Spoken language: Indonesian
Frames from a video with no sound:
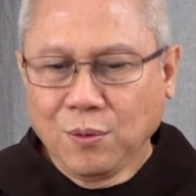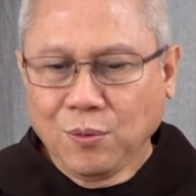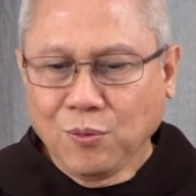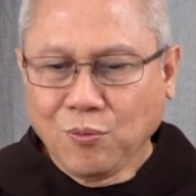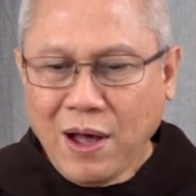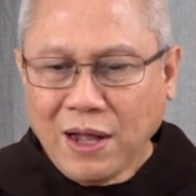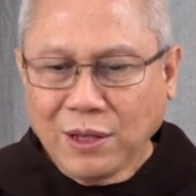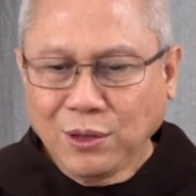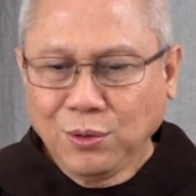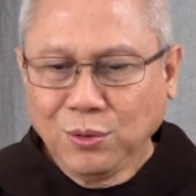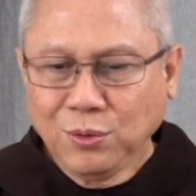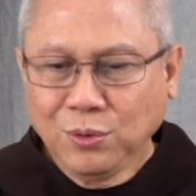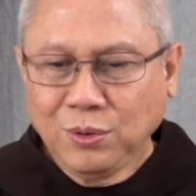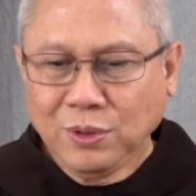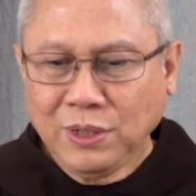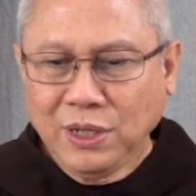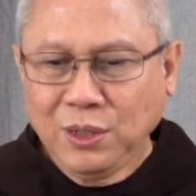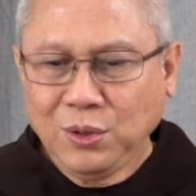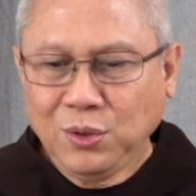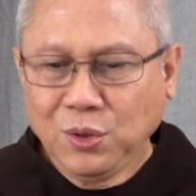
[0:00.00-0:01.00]

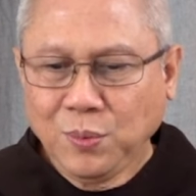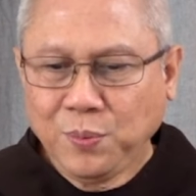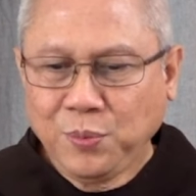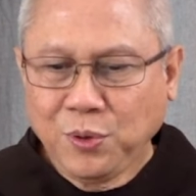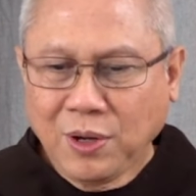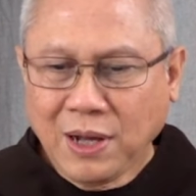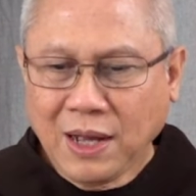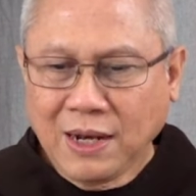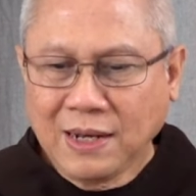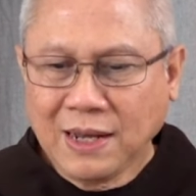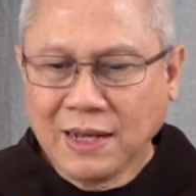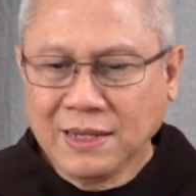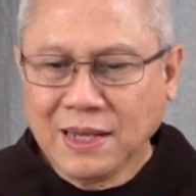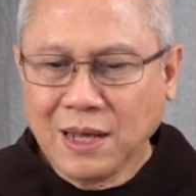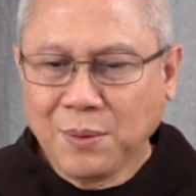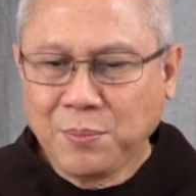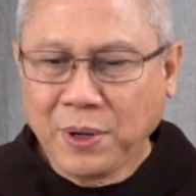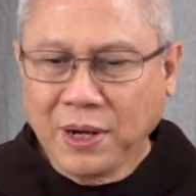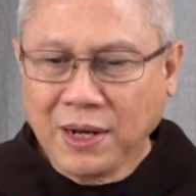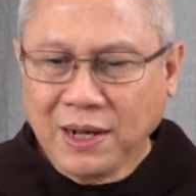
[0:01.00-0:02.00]
waktu itu bukan
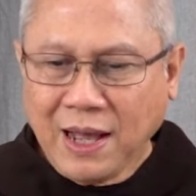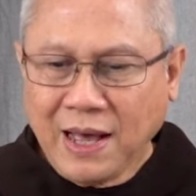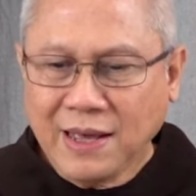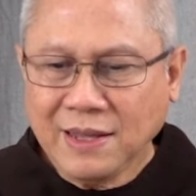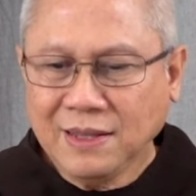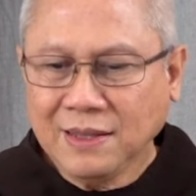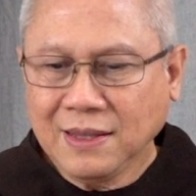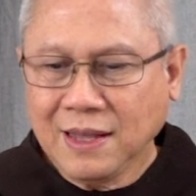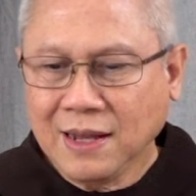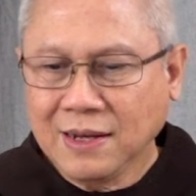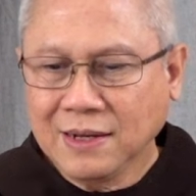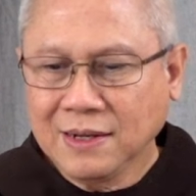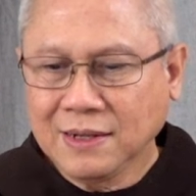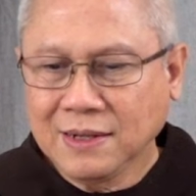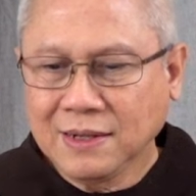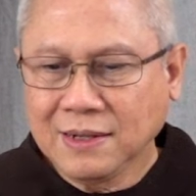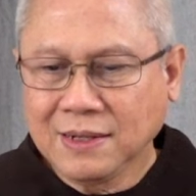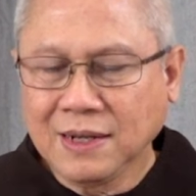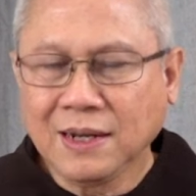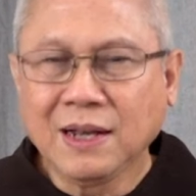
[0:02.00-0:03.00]
hanya
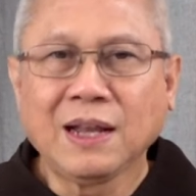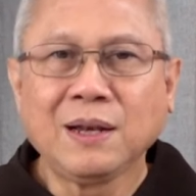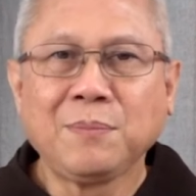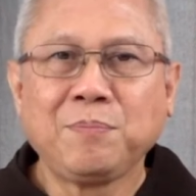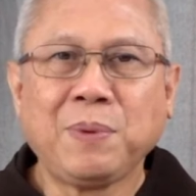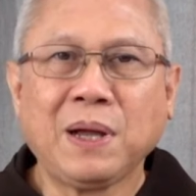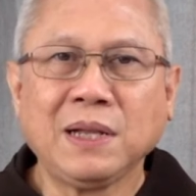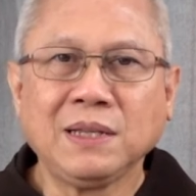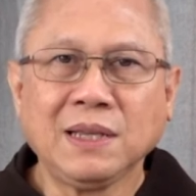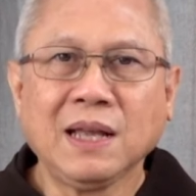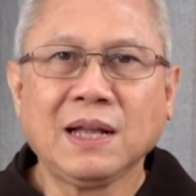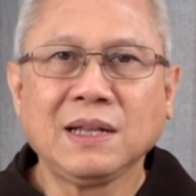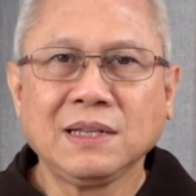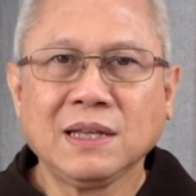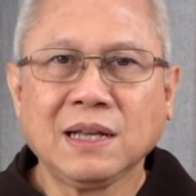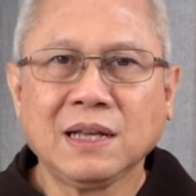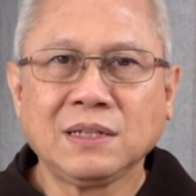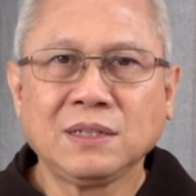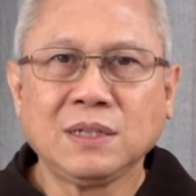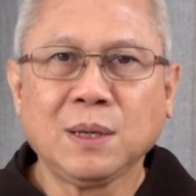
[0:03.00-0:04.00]
berkaitan dengan
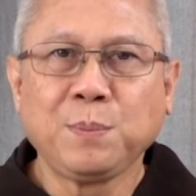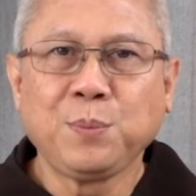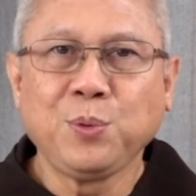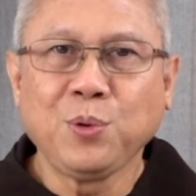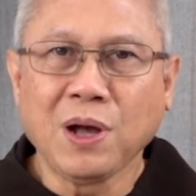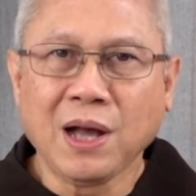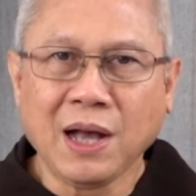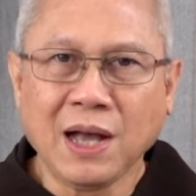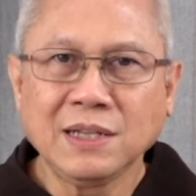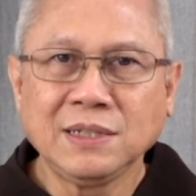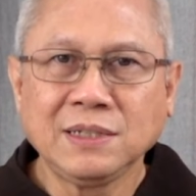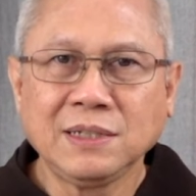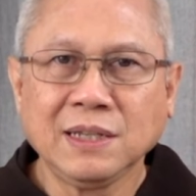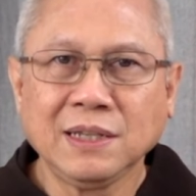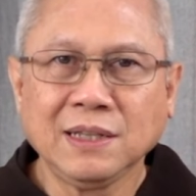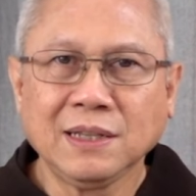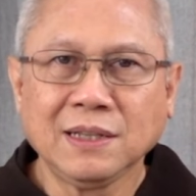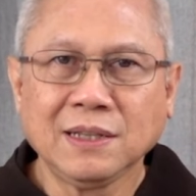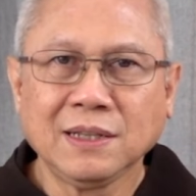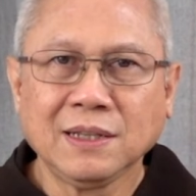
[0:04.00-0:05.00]
banyaknya sebuah
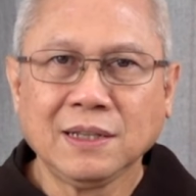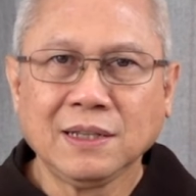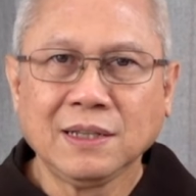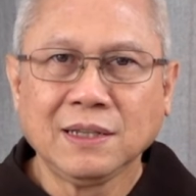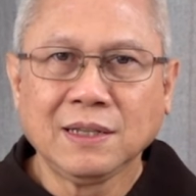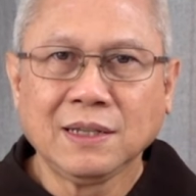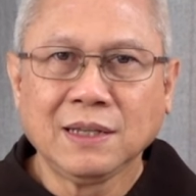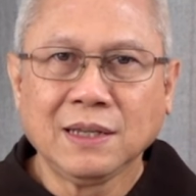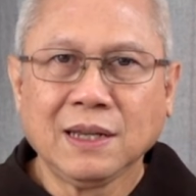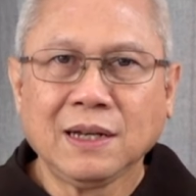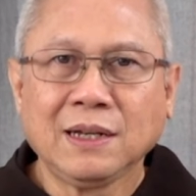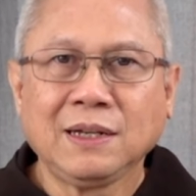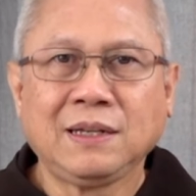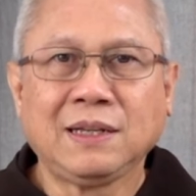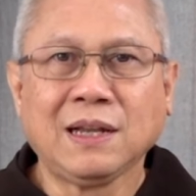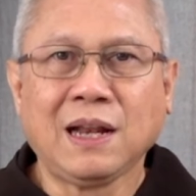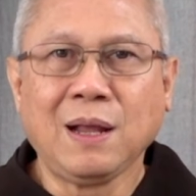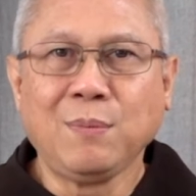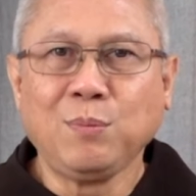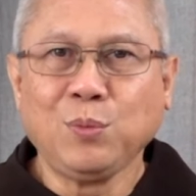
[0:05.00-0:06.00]
hasil,
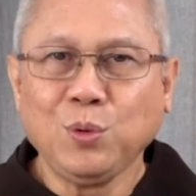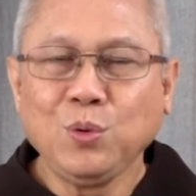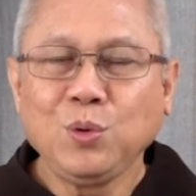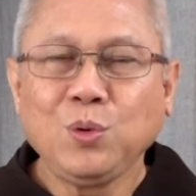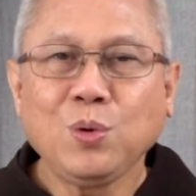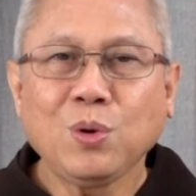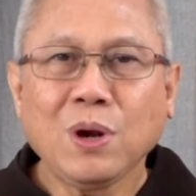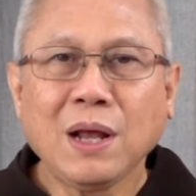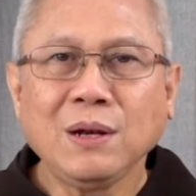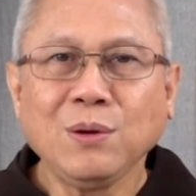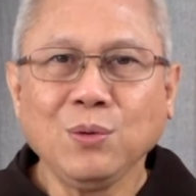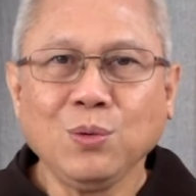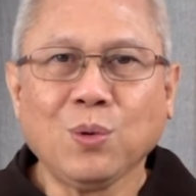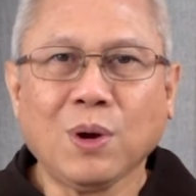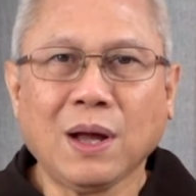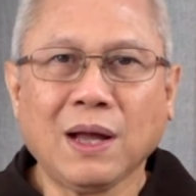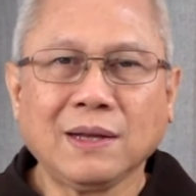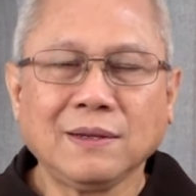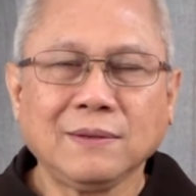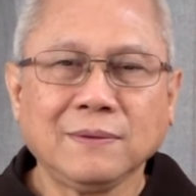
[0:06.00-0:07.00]
dalam ukuran
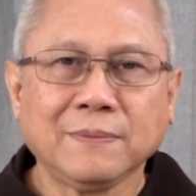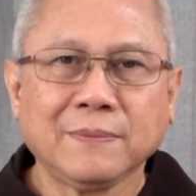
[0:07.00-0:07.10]
uang,